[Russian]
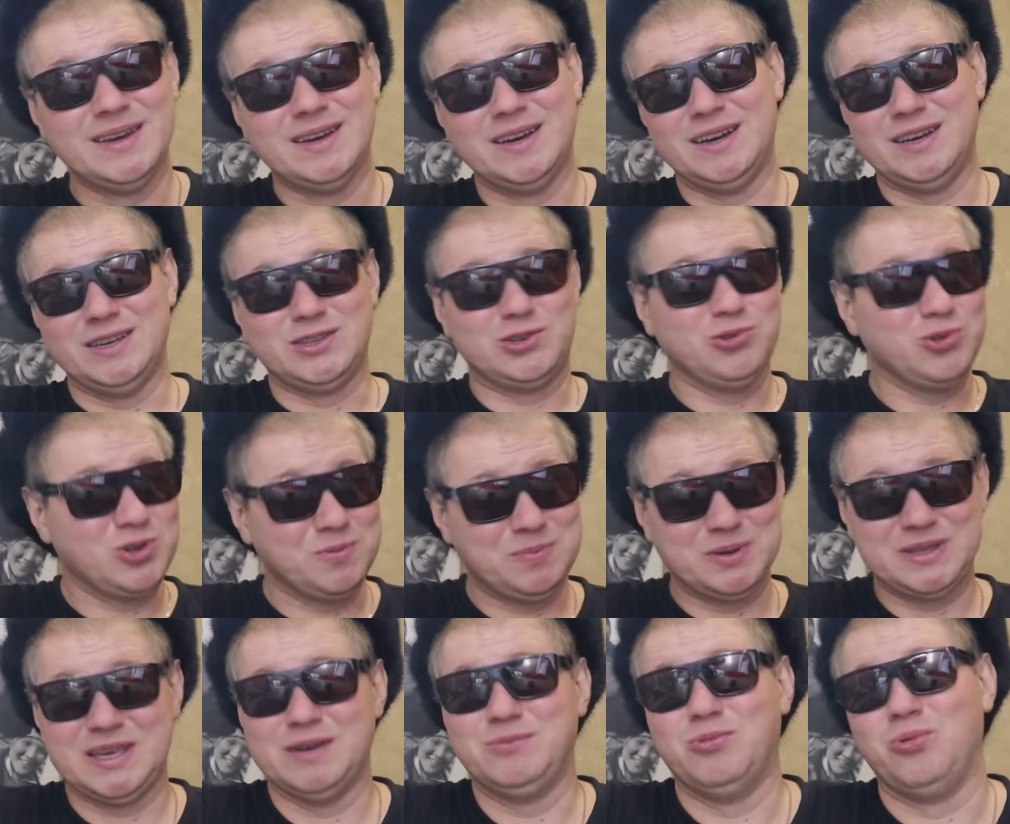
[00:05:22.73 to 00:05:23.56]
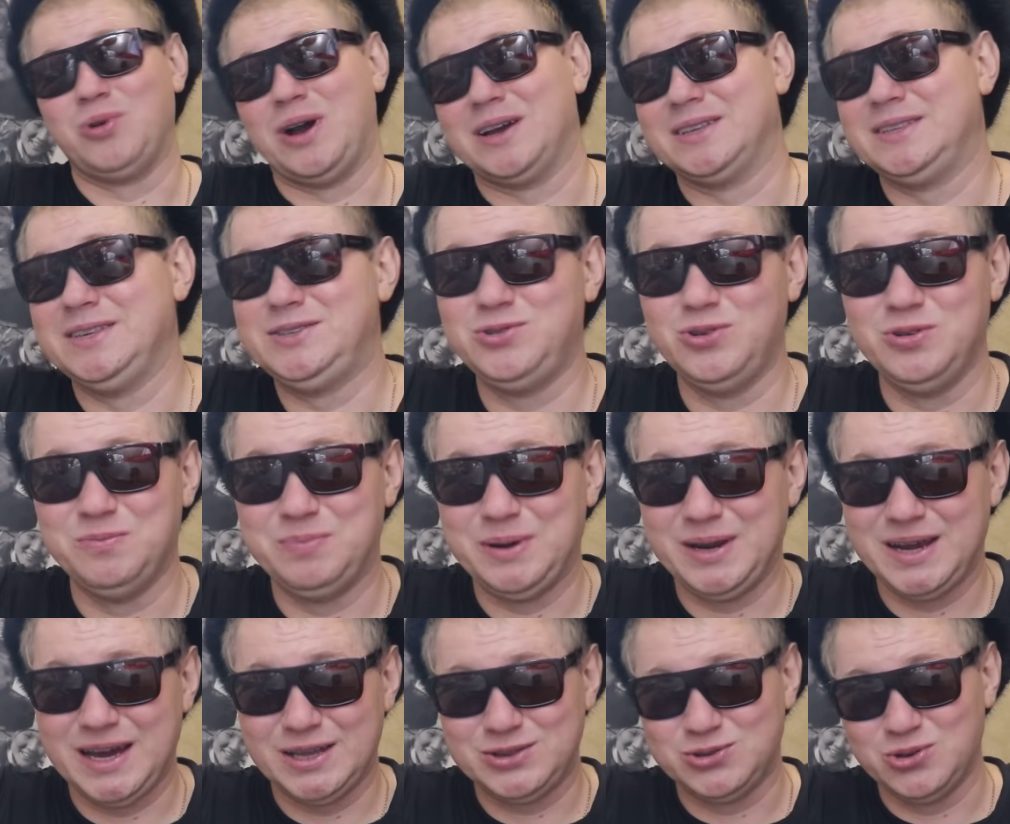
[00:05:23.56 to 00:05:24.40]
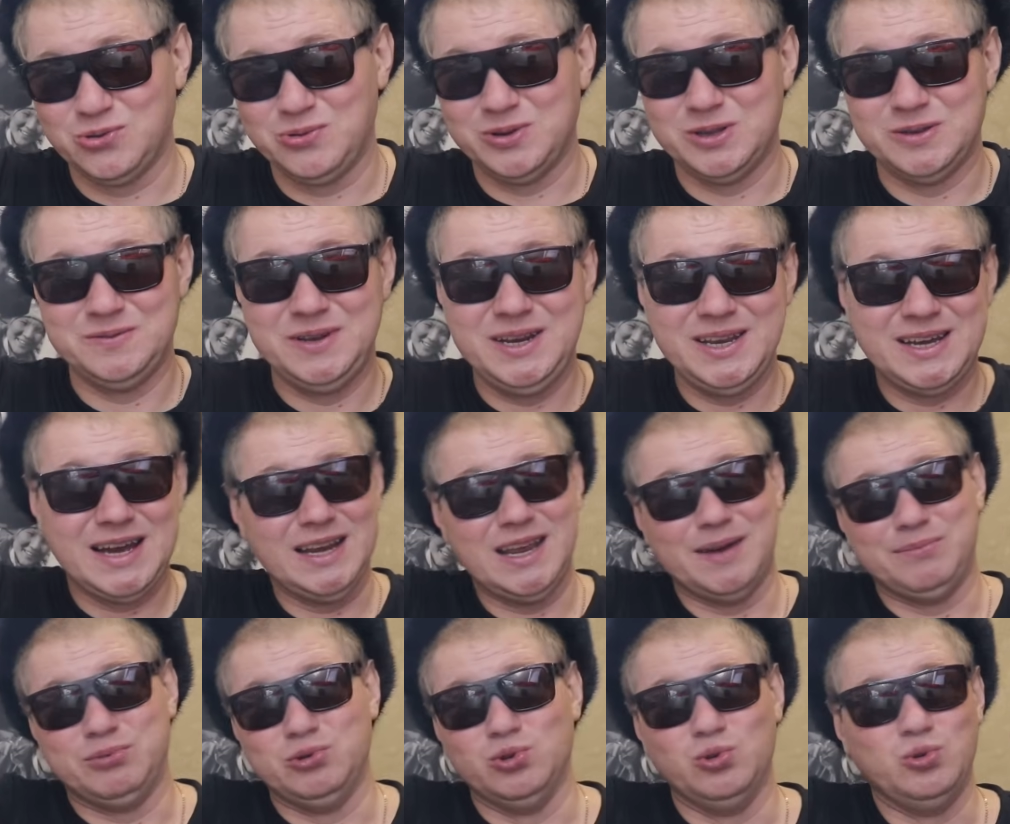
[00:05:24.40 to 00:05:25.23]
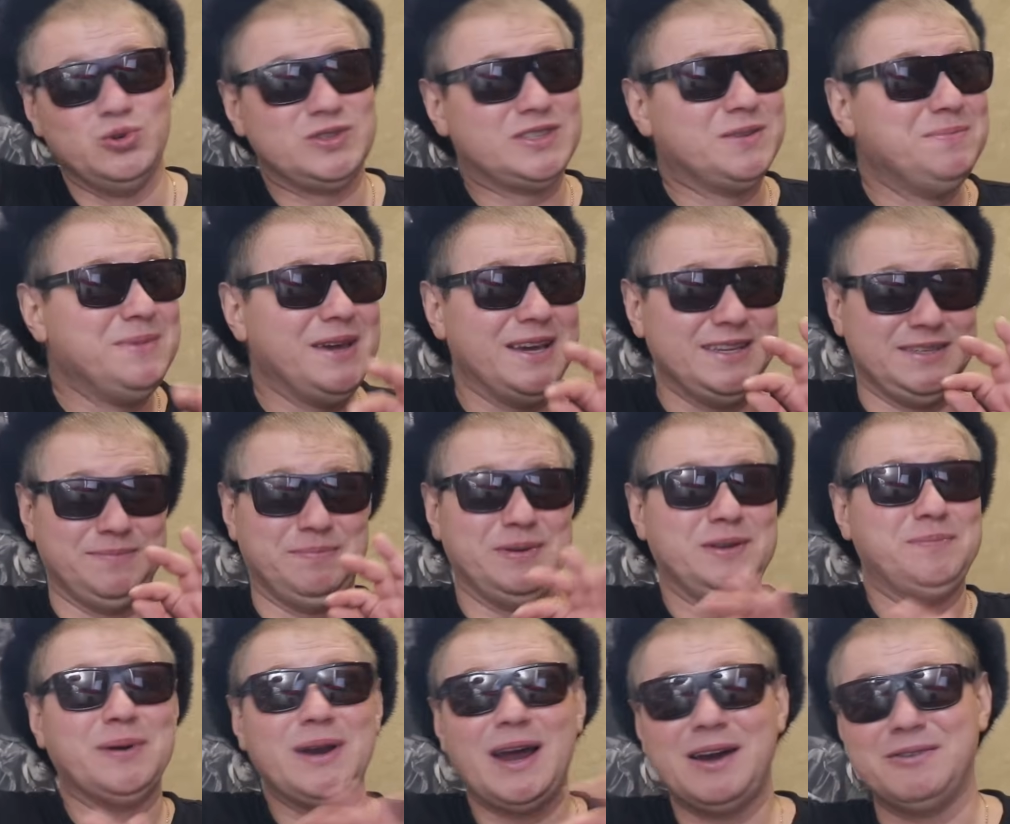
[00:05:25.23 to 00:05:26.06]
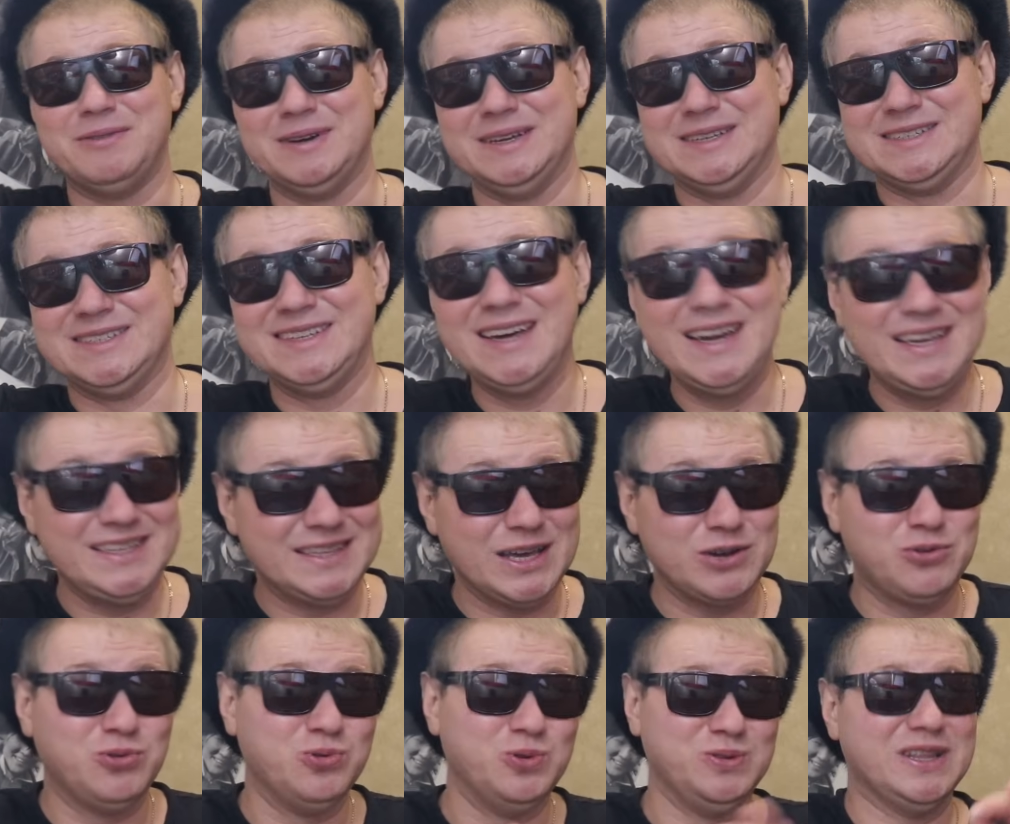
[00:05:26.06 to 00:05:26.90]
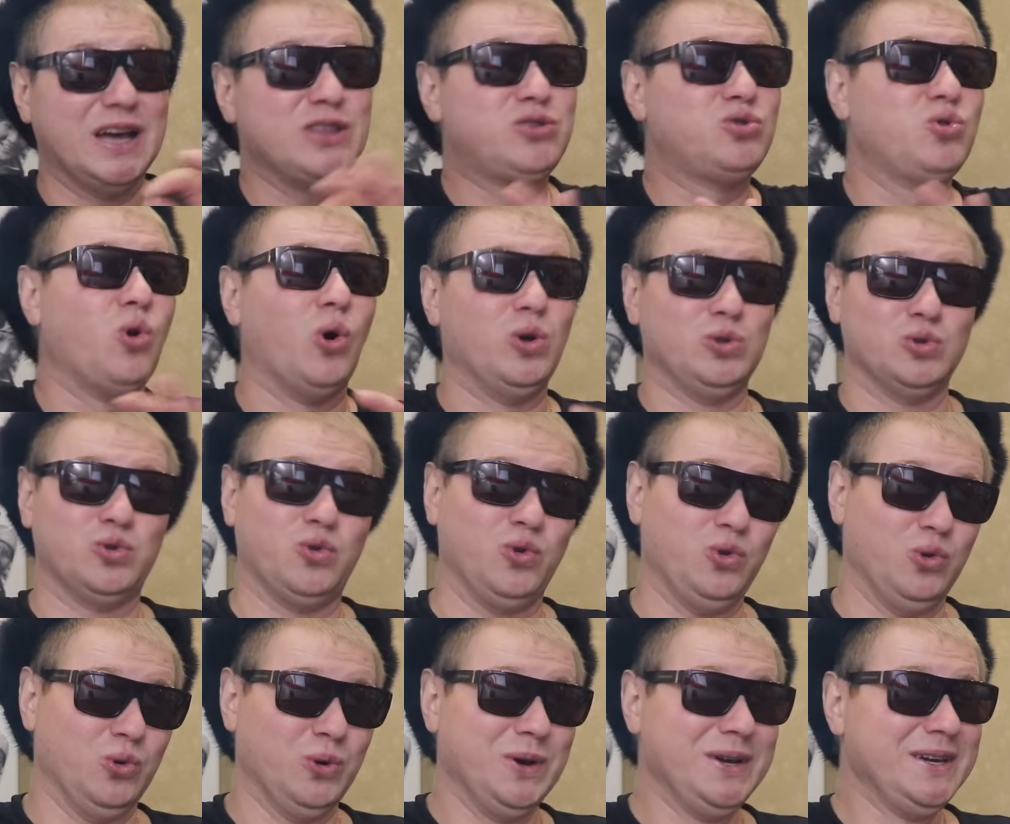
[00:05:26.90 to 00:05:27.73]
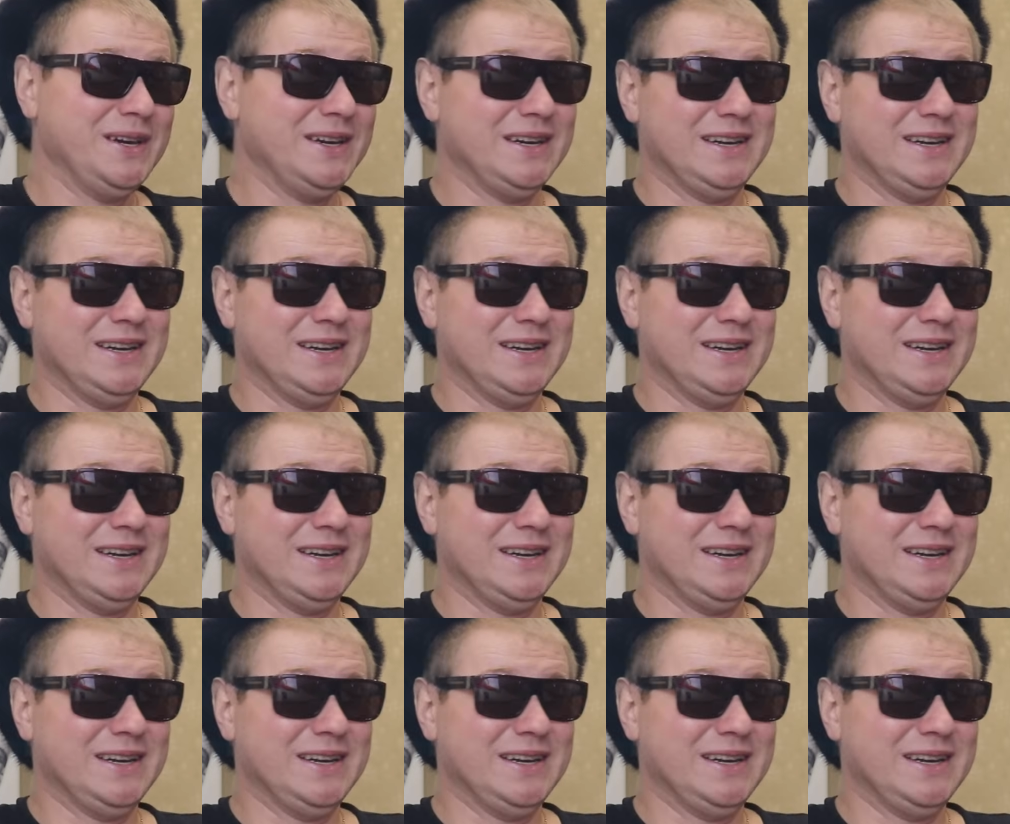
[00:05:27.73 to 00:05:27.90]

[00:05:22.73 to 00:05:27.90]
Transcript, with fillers: Э, судя по тому, как ты сегодня приготовила великолепную смесь приправы, знаете, такую на тонкую.